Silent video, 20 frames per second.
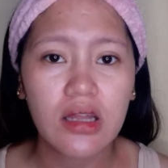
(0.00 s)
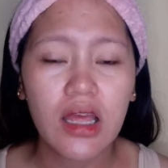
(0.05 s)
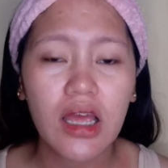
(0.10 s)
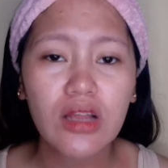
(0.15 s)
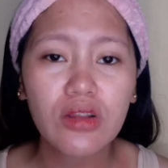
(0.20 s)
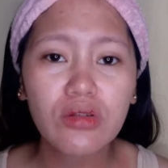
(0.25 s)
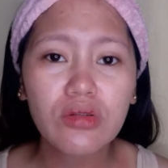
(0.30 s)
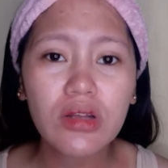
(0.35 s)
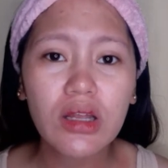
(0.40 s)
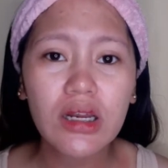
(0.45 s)

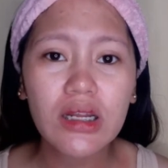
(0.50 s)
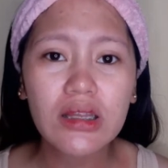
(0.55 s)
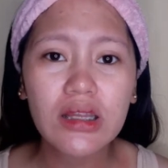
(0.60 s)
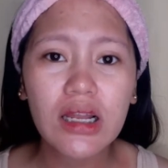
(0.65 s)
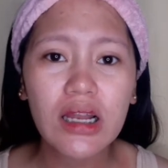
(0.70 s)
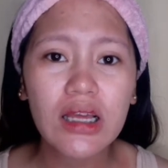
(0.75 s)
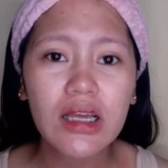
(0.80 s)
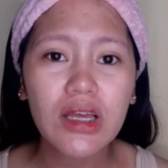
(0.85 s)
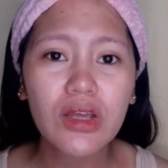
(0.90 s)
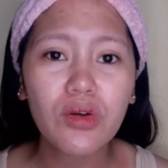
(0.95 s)
Ito na rin
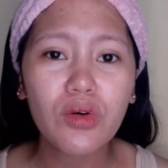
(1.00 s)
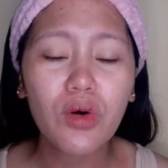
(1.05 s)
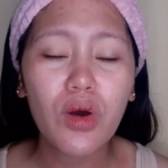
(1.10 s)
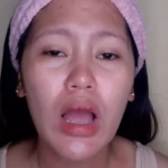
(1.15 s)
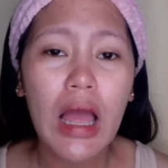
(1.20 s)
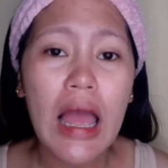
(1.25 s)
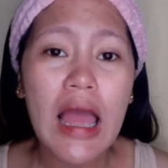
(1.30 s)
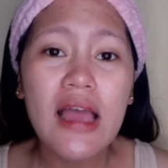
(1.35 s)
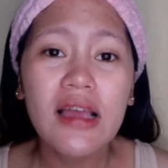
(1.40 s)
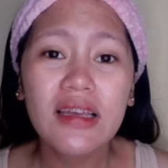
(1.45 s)
talaga yung
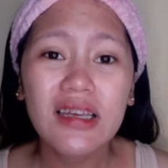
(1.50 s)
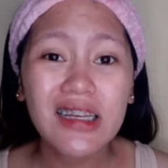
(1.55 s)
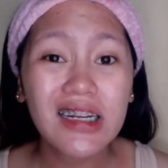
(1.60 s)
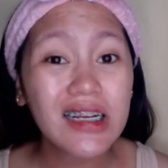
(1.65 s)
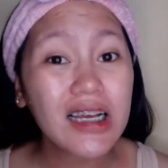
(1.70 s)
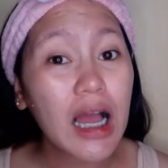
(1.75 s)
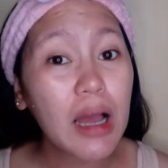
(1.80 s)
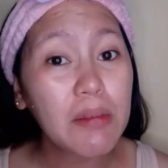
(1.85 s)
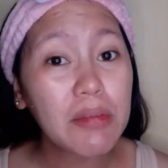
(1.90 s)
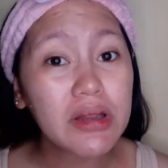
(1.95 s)

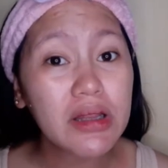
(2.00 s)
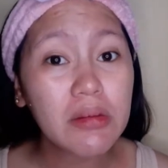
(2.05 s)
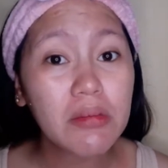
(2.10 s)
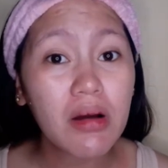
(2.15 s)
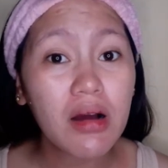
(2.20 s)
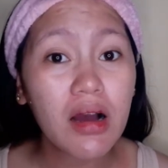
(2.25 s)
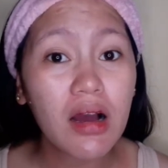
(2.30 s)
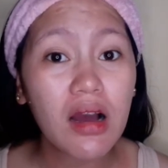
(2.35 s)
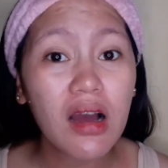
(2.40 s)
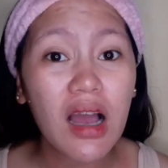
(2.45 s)
ginagamit ng
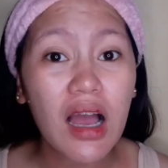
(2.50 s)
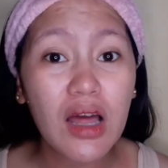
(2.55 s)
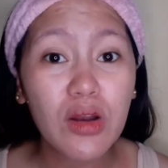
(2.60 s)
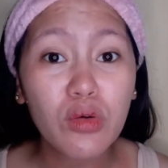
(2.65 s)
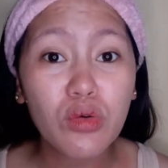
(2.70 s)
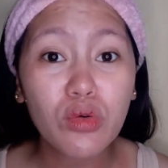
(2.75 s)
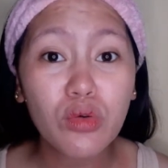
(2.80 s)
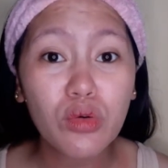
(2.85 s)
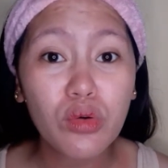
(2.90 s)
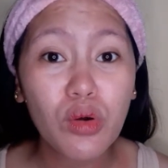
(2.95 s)
mga
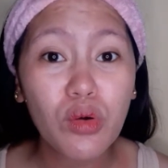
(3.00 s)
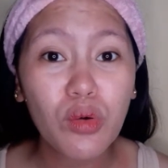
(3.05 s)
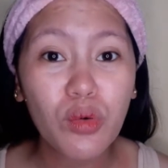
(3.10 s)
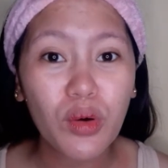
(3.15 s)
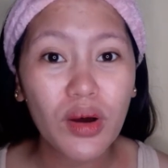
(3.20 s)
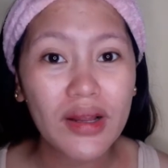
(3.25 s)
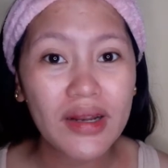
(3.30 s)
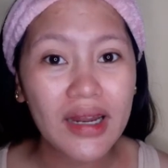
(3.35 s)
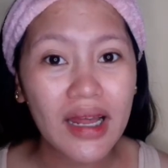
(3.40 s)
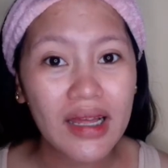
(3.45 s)

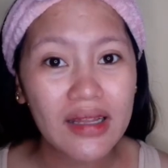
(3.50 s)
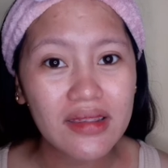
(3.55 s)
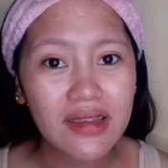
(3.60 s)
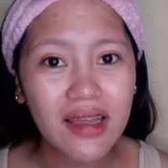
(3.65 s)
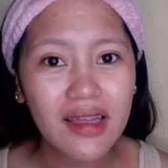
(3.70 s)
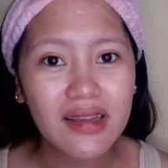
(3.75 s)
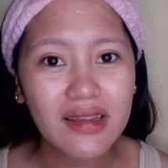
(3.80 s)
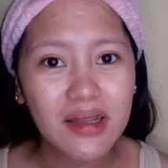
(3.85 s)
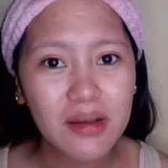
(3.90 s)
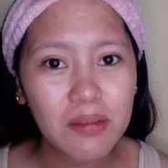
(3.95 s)
kanununuan
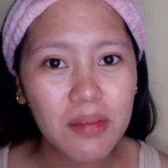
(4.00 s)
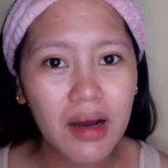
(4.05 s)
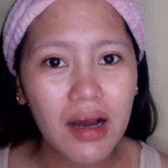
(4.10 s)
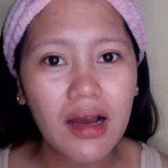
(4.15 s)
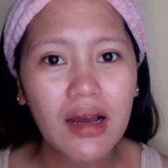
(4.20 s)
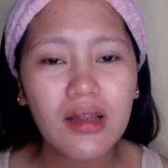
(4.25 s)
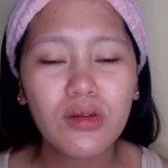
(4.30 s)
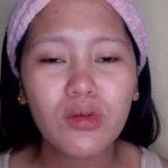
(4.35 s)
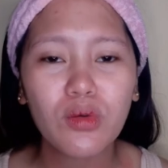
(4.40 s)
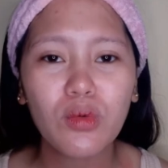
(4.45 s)
natin, 'di
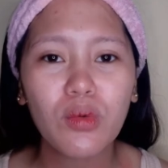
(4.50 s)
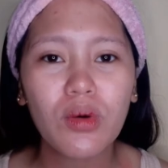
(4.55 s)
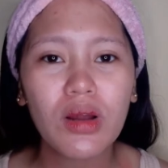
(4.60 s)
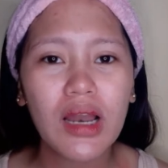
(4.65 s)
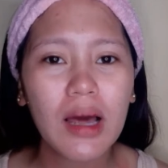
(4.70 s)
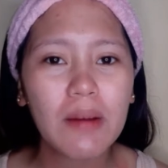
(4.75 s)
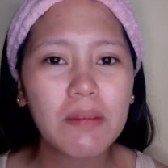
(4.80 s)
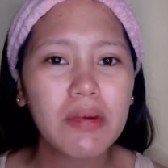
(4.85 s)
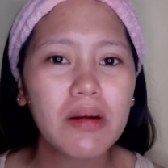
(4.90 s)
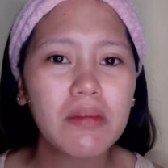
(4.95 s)
ba? Nung
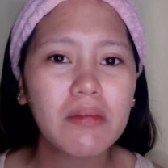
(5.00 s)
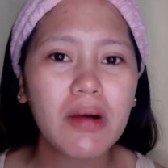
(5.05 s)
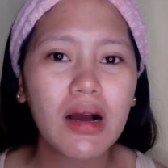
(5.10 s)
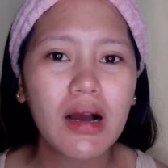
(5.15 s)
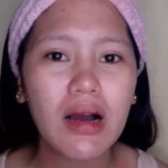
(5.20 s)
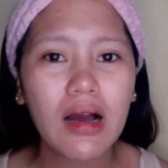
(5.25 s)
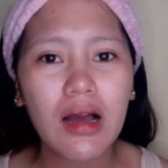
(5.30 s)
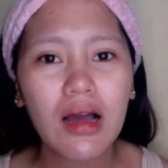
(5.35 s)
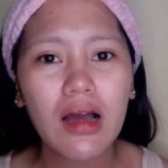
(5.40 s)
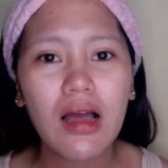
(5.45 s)
wala pang
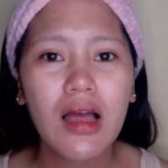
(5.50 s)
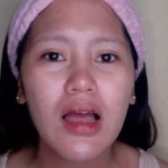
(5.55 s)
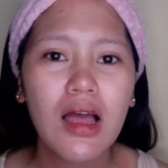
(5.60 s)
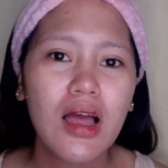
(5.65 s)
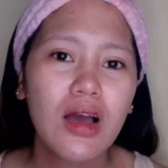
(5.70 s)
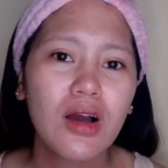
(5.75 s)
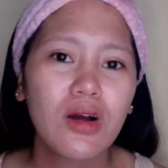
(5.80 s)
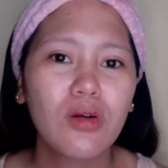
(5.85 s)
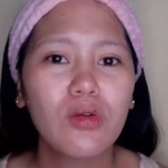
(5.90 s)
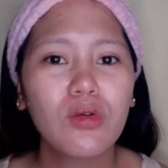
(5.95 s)
mga
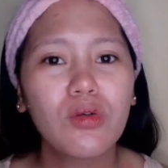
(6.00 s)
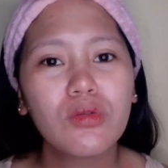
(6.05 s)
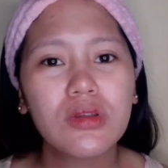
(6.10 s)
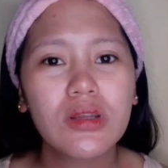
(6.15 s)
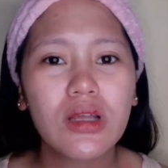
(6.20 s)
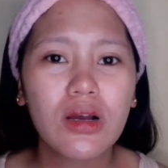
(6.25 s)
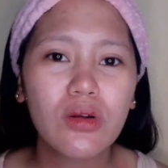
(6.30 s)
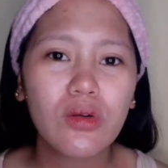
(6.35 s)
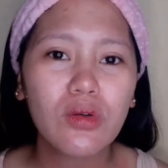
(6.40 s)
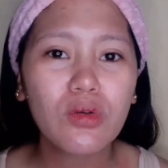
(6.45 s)

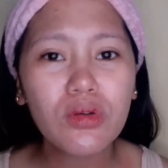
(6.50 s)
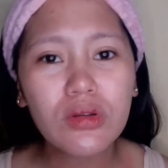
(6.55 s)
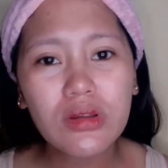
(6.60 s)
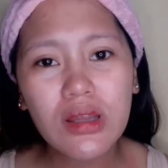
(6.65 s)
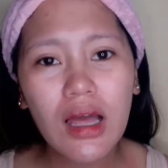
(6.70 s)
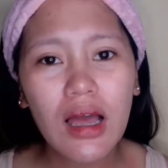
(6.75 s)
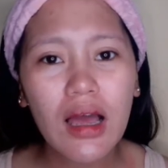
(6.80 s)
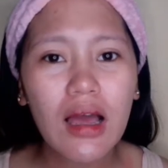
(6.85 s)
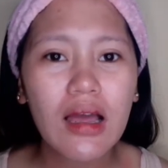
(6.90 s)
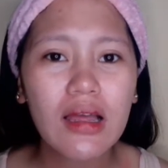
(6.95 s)

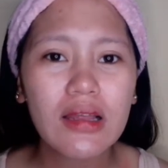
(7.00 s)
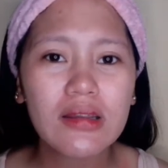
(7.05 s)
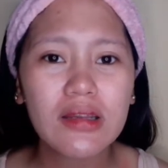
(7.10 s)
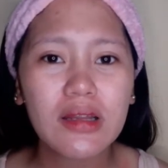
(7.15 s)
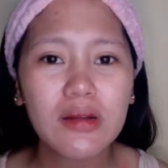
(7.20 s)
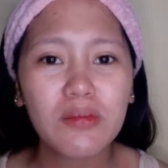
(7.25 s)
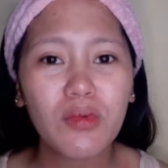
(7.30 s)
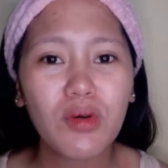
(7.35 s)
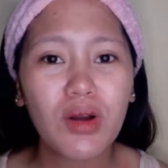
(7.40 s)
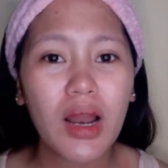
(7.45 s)
gluta-gluta and
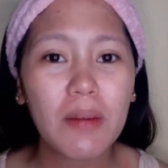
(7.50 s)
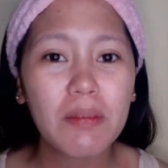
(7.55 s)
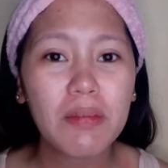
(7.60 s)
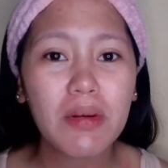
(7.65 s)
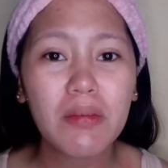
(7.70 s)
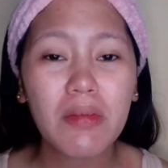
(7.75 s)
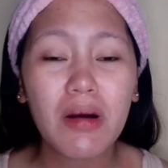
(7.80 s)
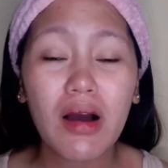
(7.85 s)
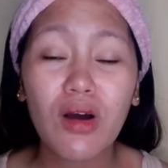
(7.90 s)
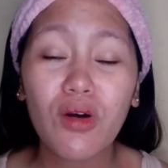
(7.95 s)
then wala
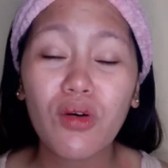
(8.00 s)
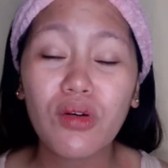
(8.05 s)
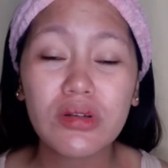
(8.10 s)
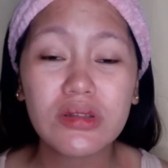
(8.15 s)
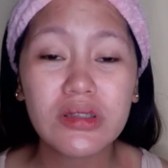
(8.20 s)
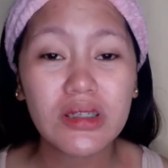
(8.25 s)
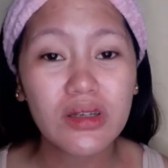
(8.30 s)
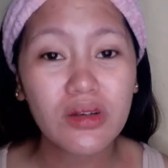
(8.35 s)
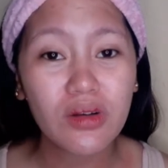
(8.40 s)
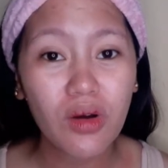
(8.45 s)
pang mga
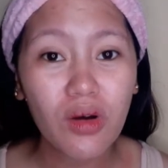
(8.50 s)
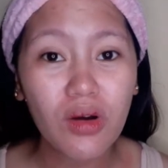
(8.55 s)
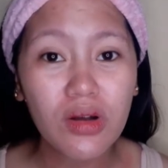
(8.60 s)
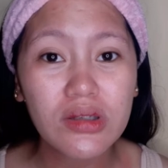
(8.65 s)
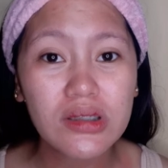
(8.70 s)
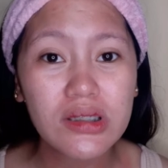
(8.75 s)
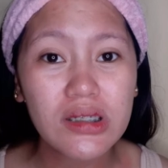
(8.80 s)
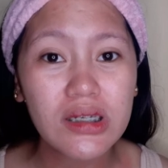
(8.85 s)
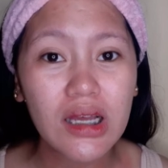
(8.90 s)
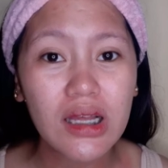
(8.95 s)

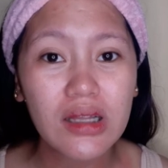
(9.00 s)
kojic-kojic.